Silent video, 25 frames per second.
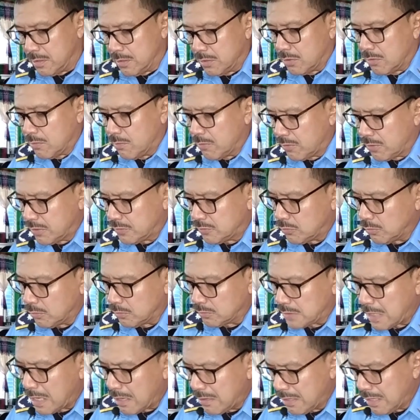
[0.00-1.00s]
Como
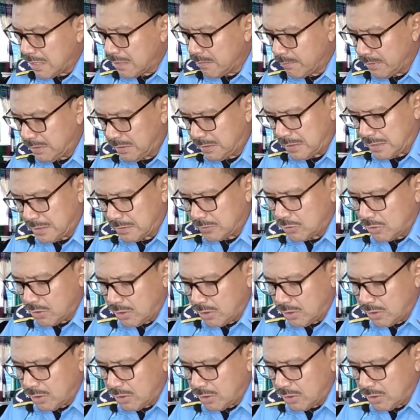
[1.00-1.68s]
resultado de las investigaciones